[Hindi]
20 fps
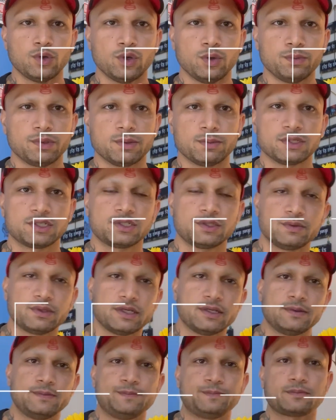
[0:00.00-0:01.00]
ओम नमः
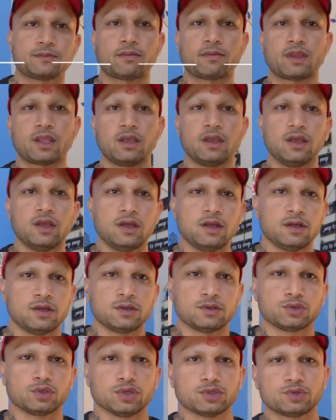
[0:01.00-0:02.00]
शिवाय
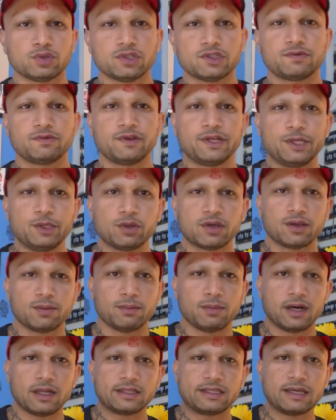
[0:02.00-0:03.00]
दोस्तों इस वीडियो के
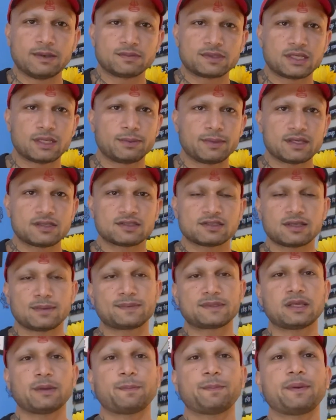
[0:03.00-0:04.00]
माध्यम से मैं
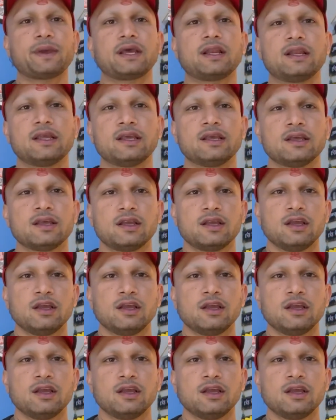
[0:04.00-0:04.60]
सबसे पहले